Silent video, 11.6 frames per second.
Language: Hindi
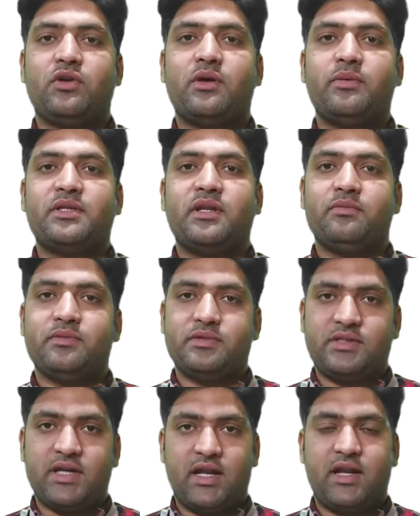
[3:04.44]
तीनों का मतलब
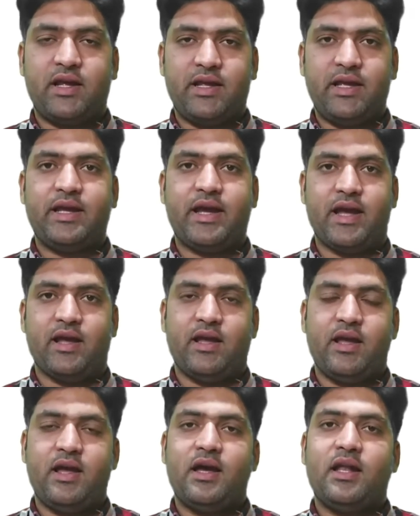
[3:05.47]
जाना ही है
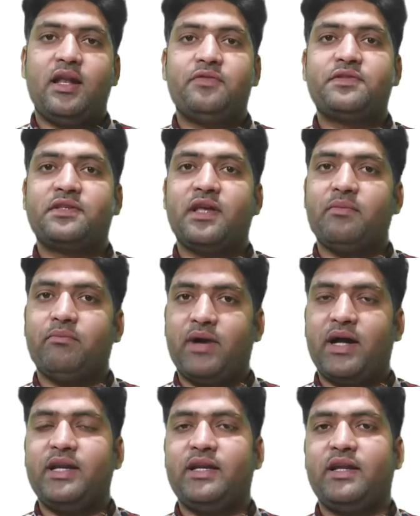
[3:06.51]
लफ्ज़ के
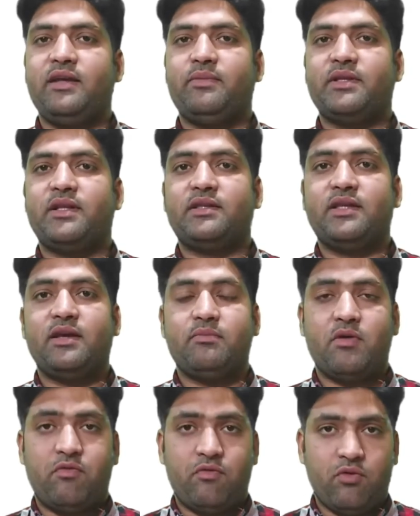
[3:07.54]
मानी नहीं बदलते
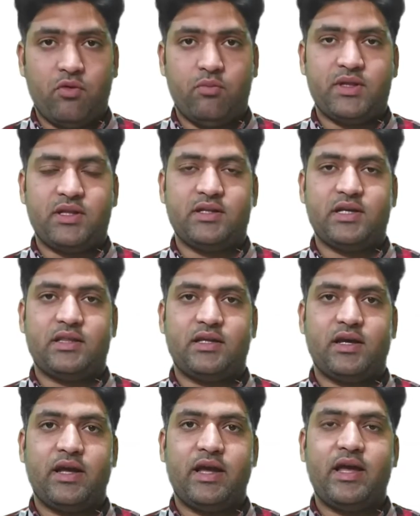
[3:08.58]
मफहूम बदल
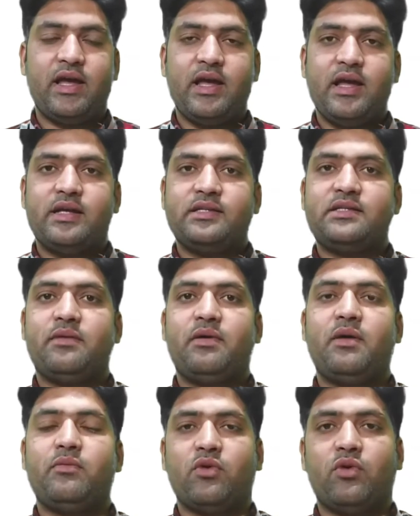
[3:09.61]
जाता है जब
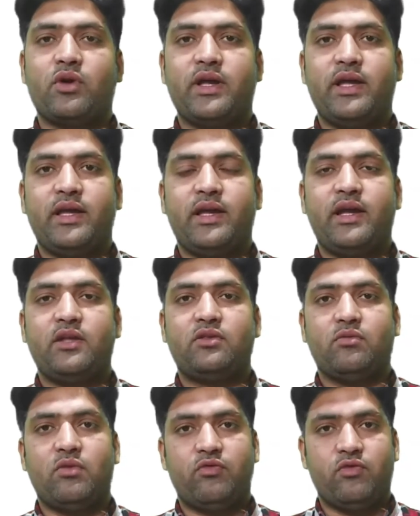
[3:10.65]
हम गो कहेंगे
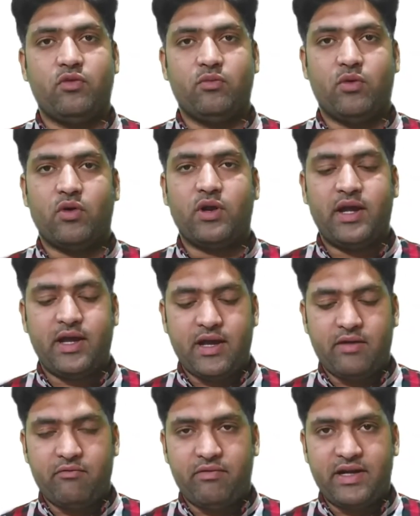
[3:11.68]
तो मफहूम और है
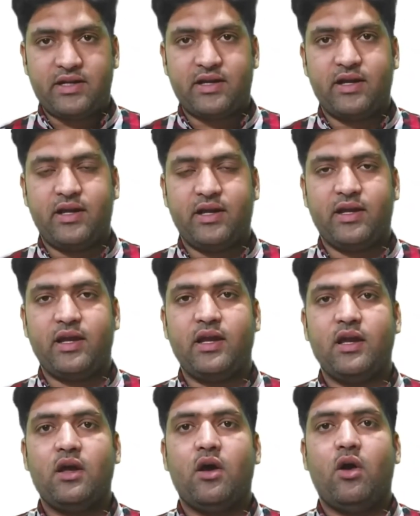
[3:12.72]
वेंट कहेंगे